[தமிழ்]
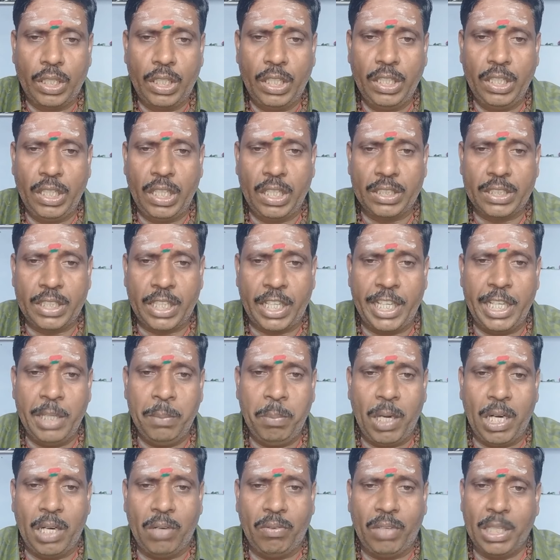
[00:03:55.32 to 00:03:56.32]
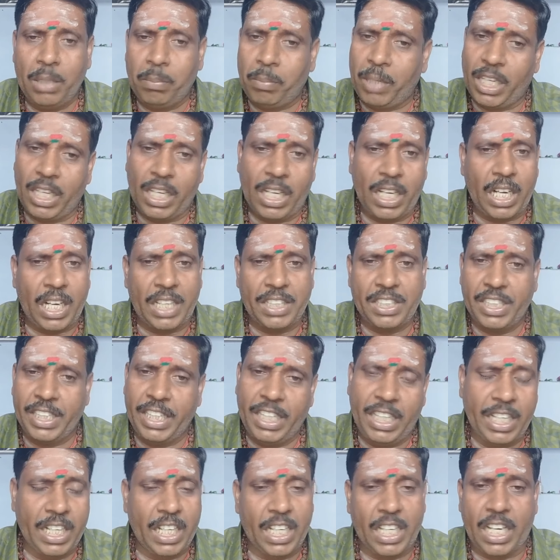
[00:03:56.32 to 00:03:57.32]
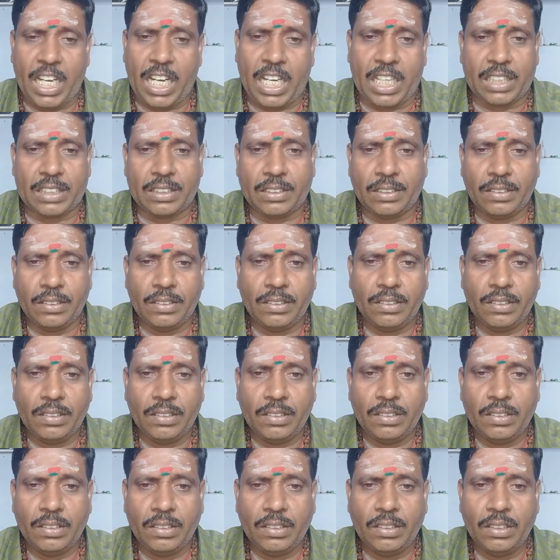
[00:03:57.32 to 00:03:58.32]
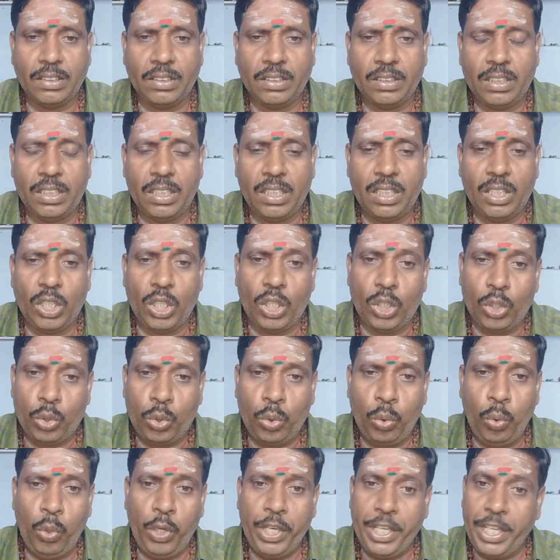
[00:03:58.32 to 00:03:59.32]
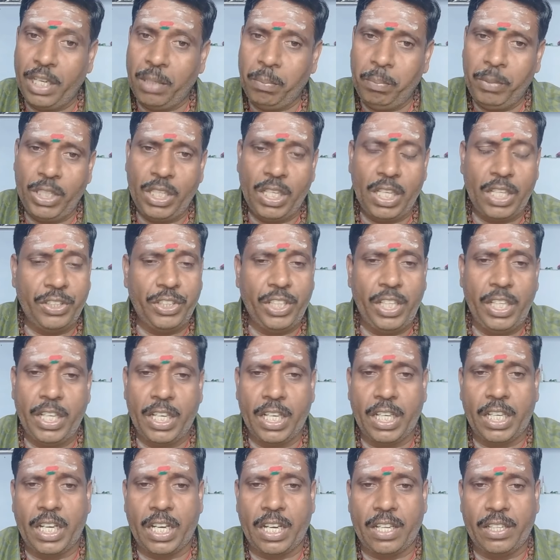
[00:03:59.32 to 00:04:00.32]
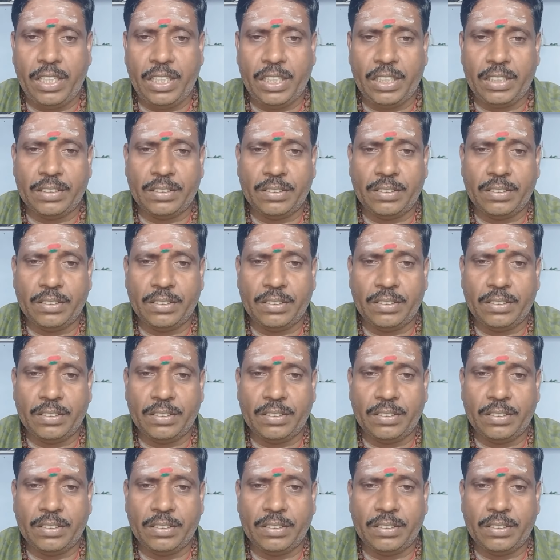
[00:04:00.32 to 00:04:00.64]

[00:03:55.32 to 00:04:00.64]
இந்த சனி பகவான் மகர ராசியில் இருக்கிறார் சூரியன் மிதுனத்தில் இருக்கிறது